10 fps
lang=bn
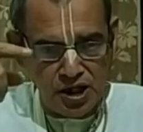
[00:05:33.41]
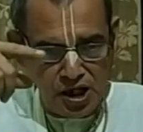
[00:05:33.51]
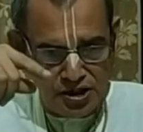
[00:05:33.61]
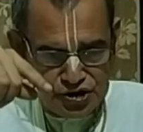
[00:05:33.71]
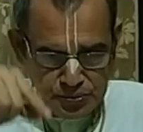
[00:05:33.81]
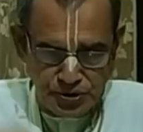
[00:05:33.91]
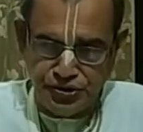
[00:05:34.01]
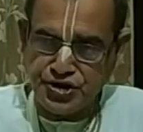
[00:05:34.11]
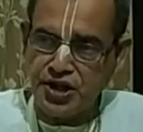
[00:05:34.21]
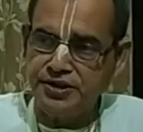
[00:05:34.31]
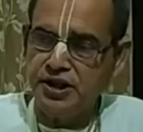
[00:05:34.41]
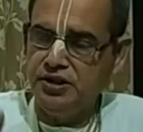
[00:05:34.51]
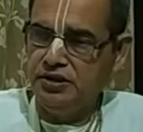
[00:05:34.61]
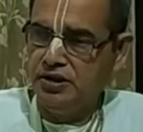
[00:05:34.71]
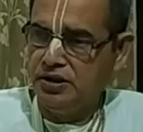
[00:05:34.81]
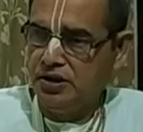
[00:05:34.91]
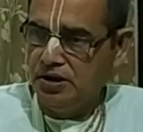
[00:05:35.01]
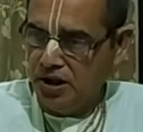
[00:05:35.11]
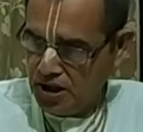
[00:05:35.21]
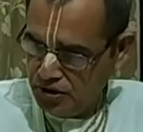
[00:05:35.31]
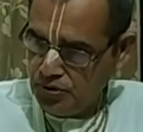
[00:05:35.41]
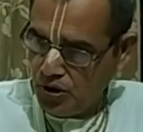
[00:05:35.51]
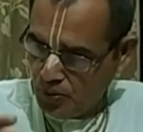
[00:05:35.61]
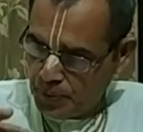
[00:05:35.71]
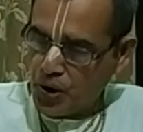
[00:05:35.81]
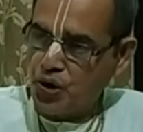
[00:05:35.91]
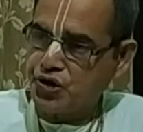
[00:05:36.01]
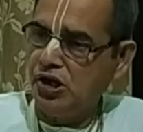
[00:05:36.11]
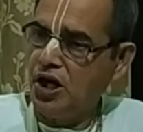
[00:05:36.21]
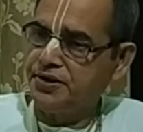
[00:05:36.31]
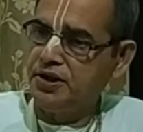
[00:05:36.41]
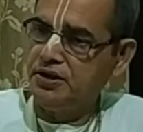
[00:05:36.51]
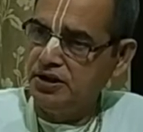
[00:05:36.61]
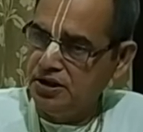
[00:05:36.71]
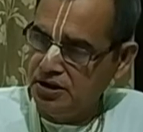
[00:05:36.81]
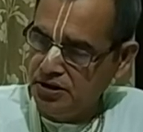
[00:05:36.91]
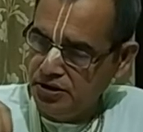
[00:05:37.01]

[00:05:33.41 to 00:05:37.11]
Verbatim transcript: এই জীবদ্দশাতেই এই প্রকট লীলাতেই তিনি